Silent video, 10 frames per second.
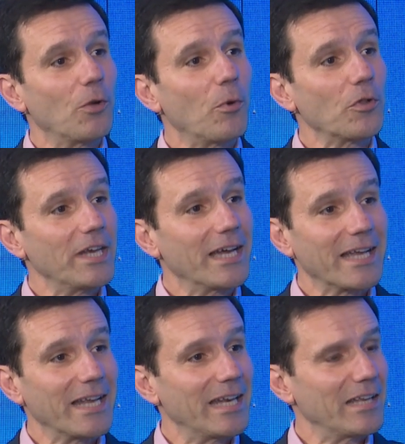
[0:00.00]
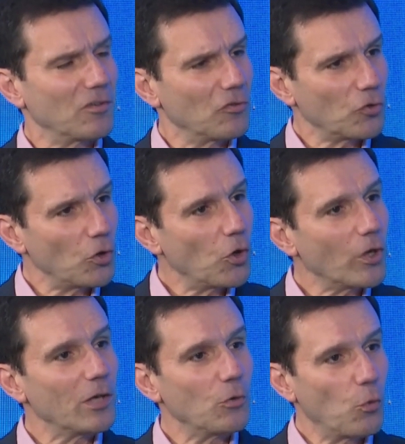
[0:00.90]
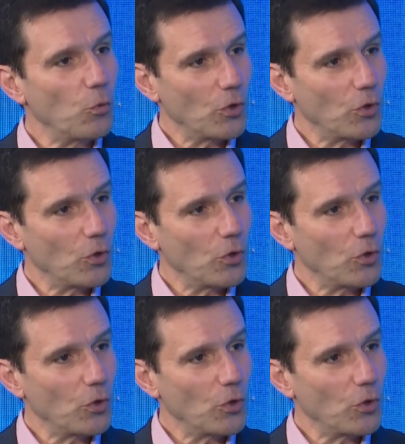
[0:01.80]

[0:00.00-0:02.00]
que uno podría creer es solo el